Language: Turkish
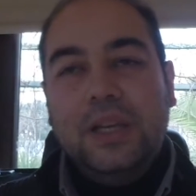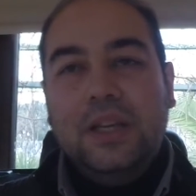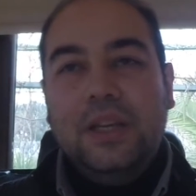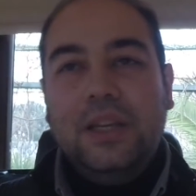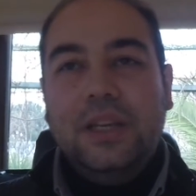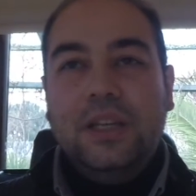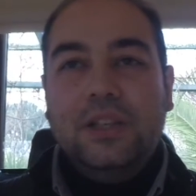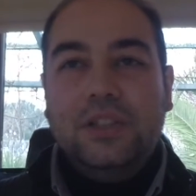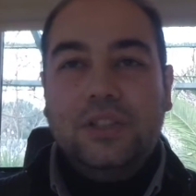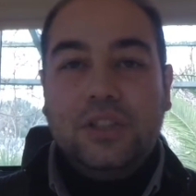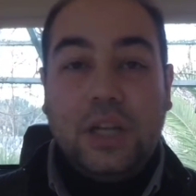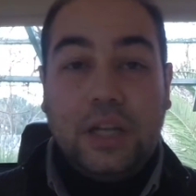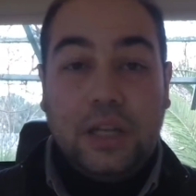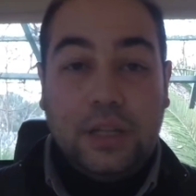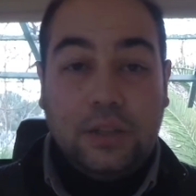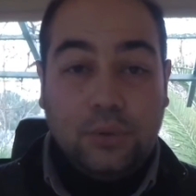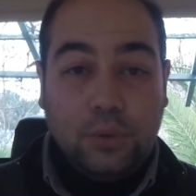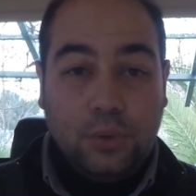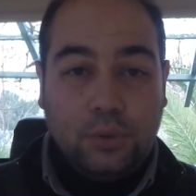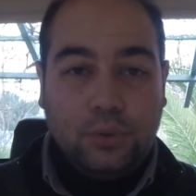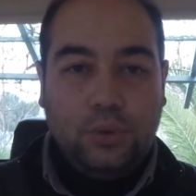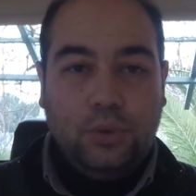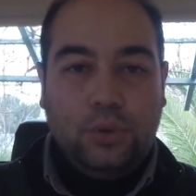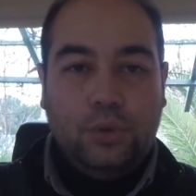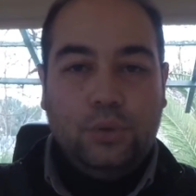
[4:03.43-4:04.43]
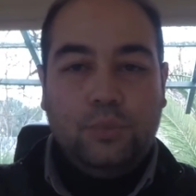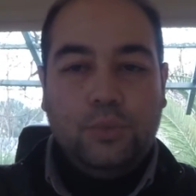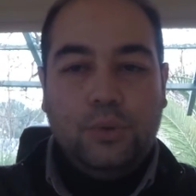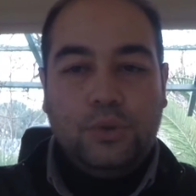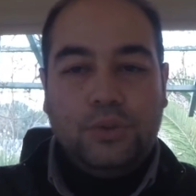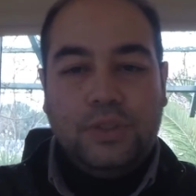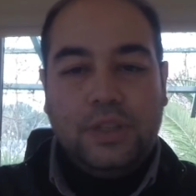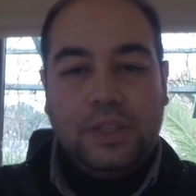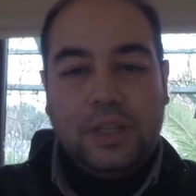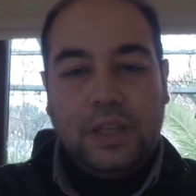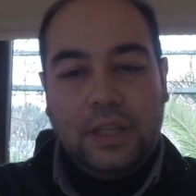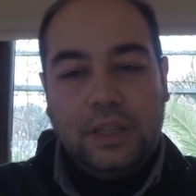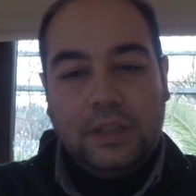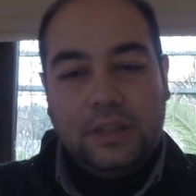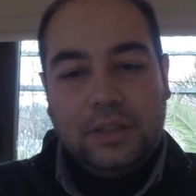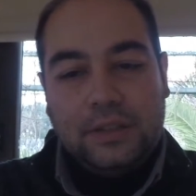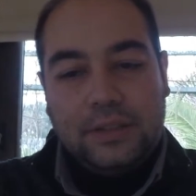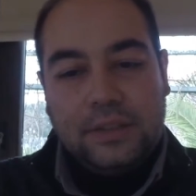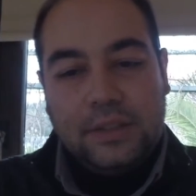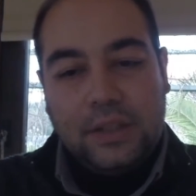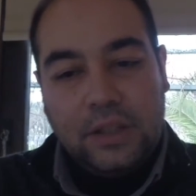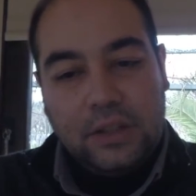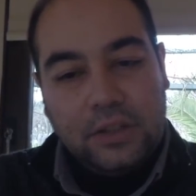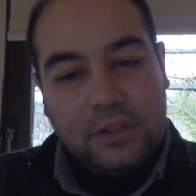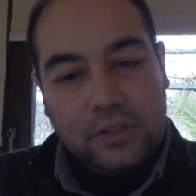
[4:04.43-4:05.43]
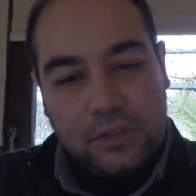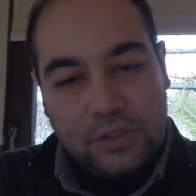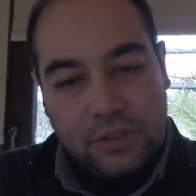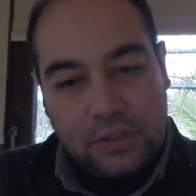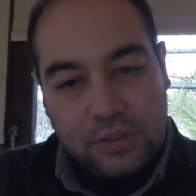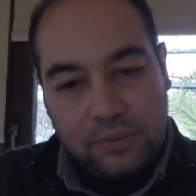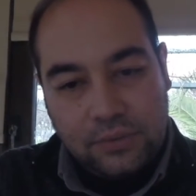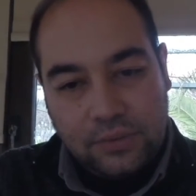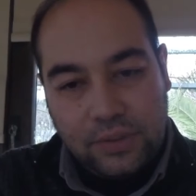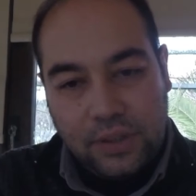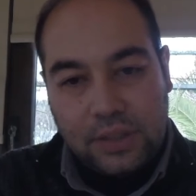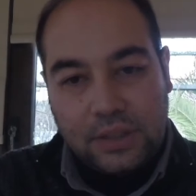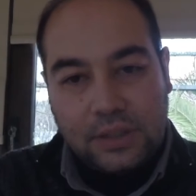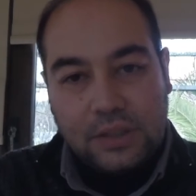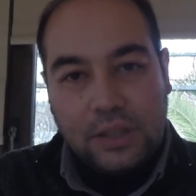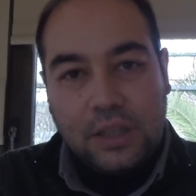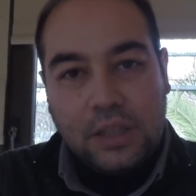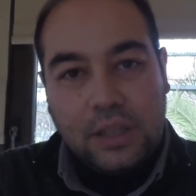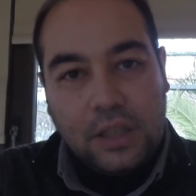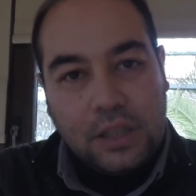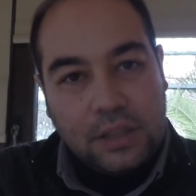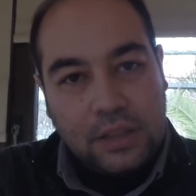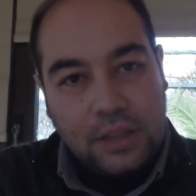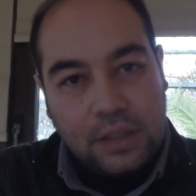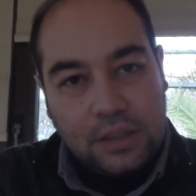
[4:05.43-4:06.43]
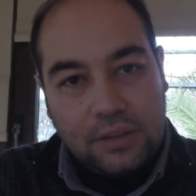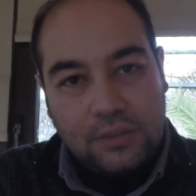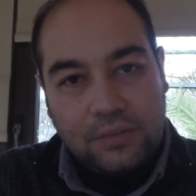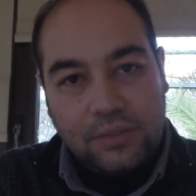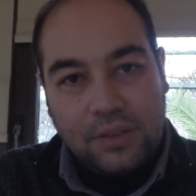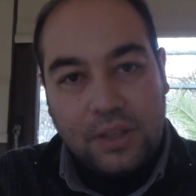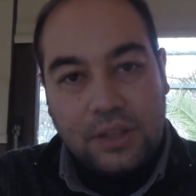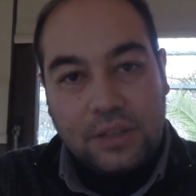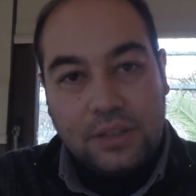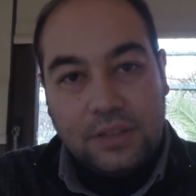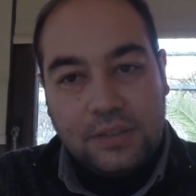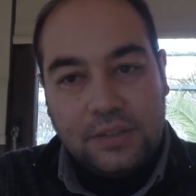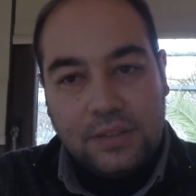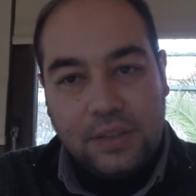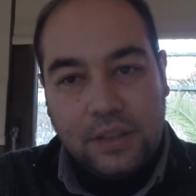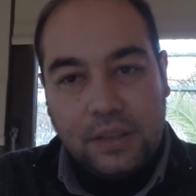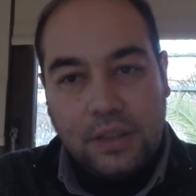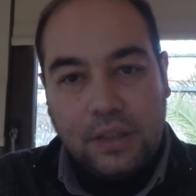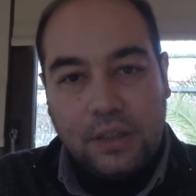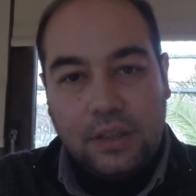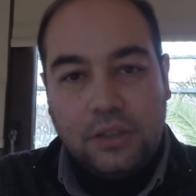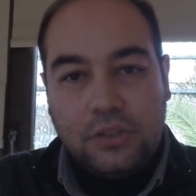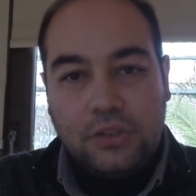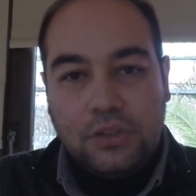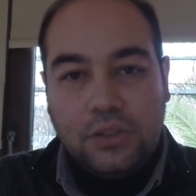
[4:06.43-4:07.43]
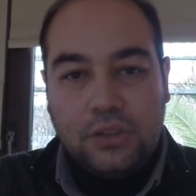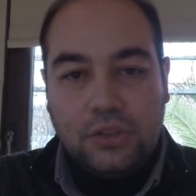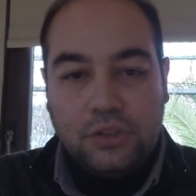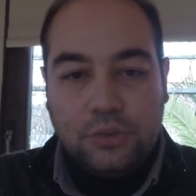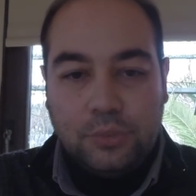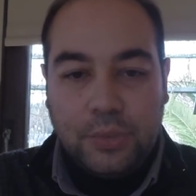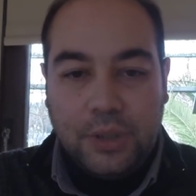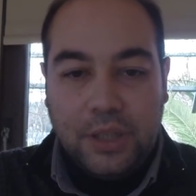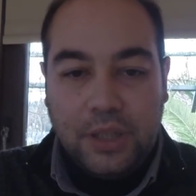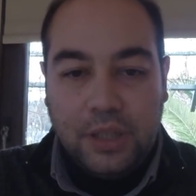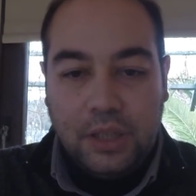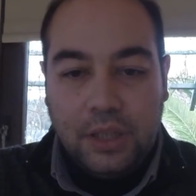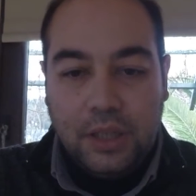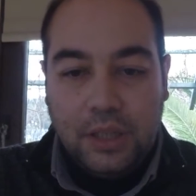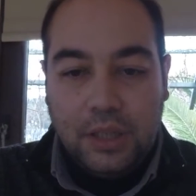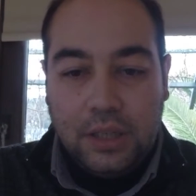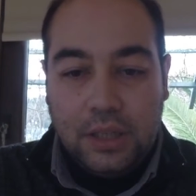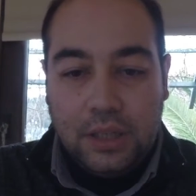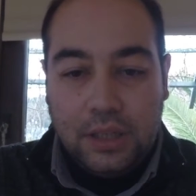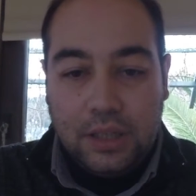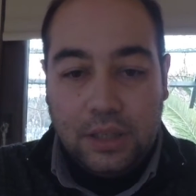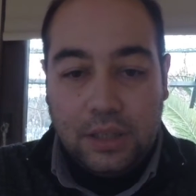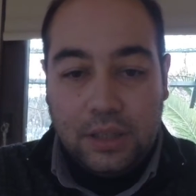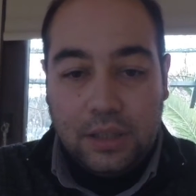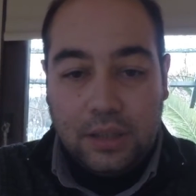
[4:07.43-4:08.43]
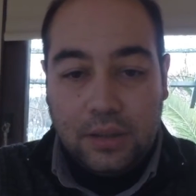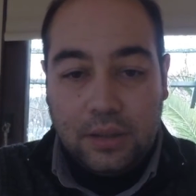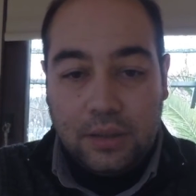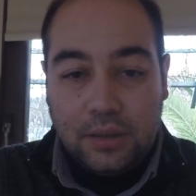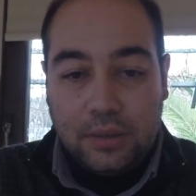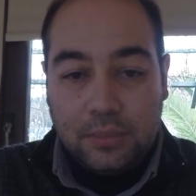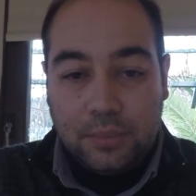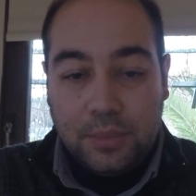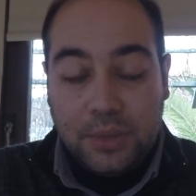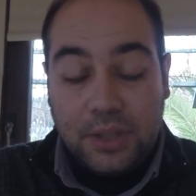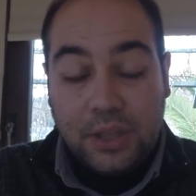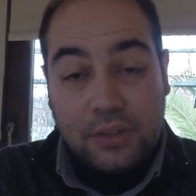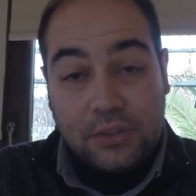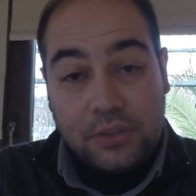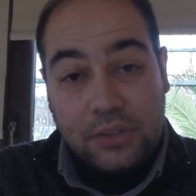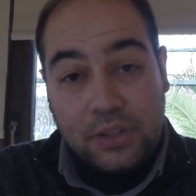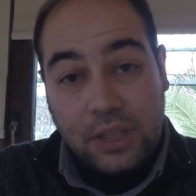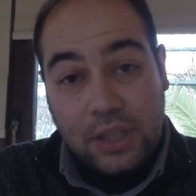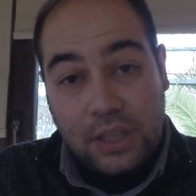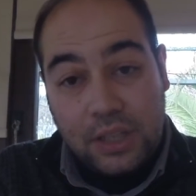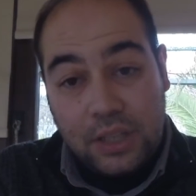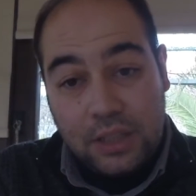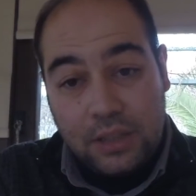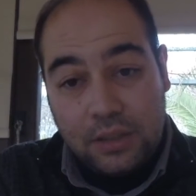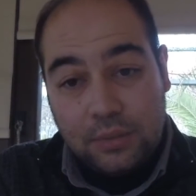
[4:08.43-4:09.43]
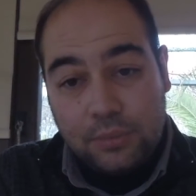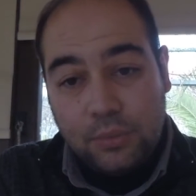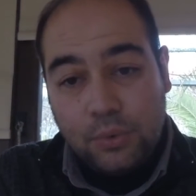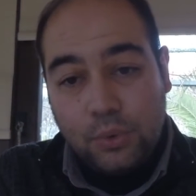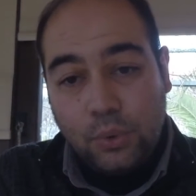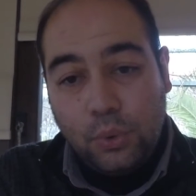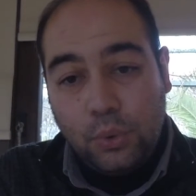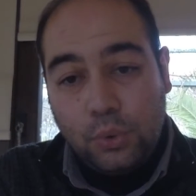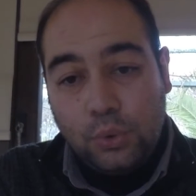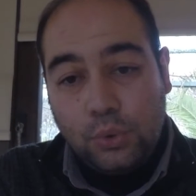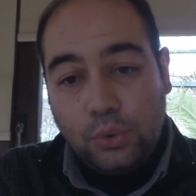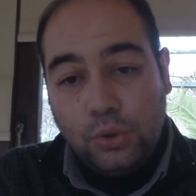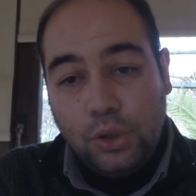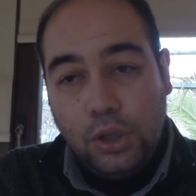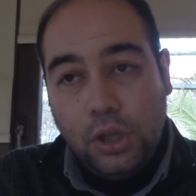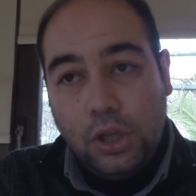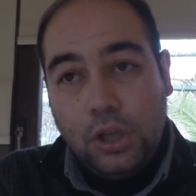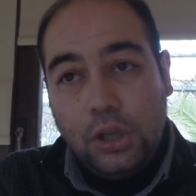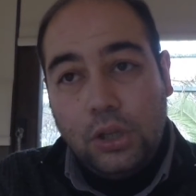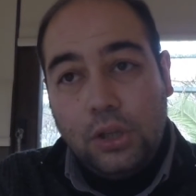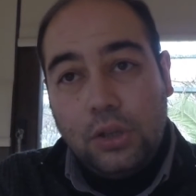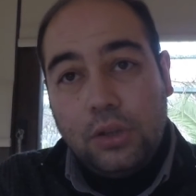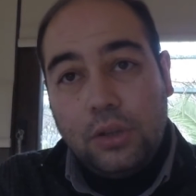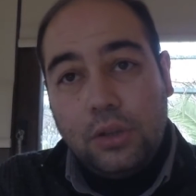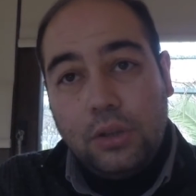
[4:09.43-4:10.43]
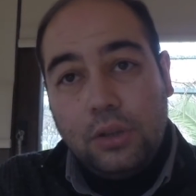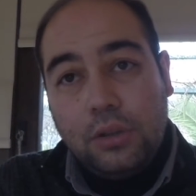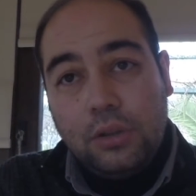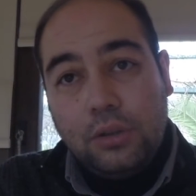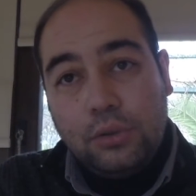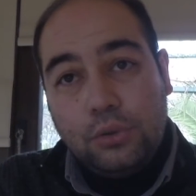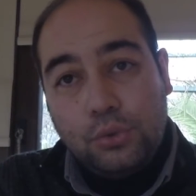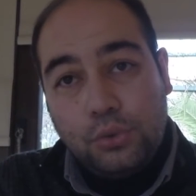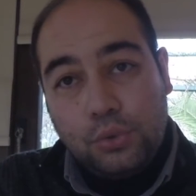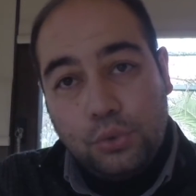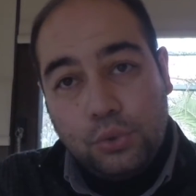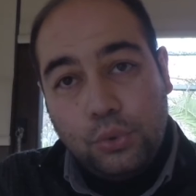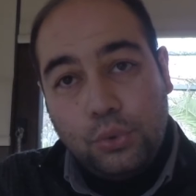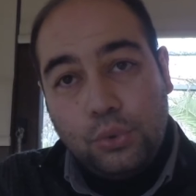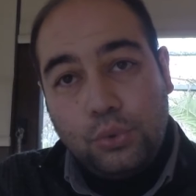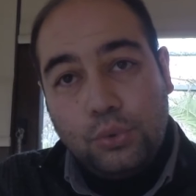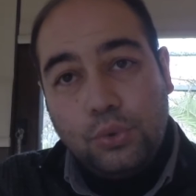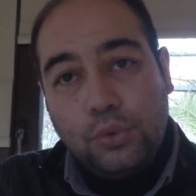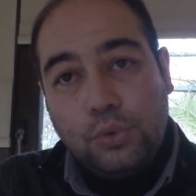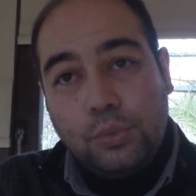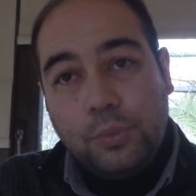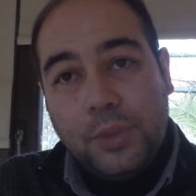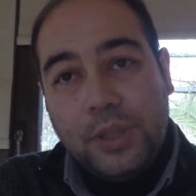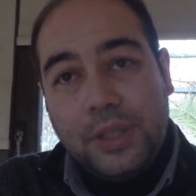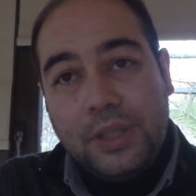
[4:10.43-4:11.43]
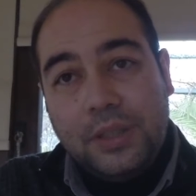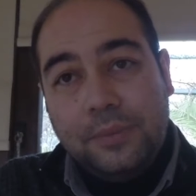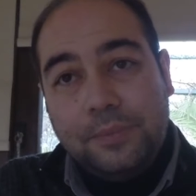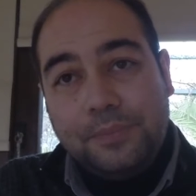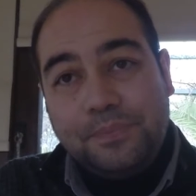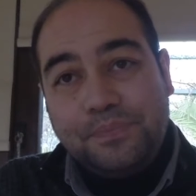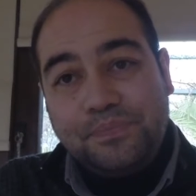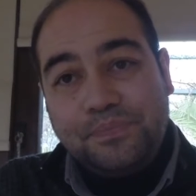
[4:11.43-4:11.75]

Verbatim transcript: E, şayet o da olmuyorsa kendinizi geliştirin. Farklı alanlarda, farklı insanlarla çalışmaya e, birazcık eğilimli olun. E, şunu unutmayın.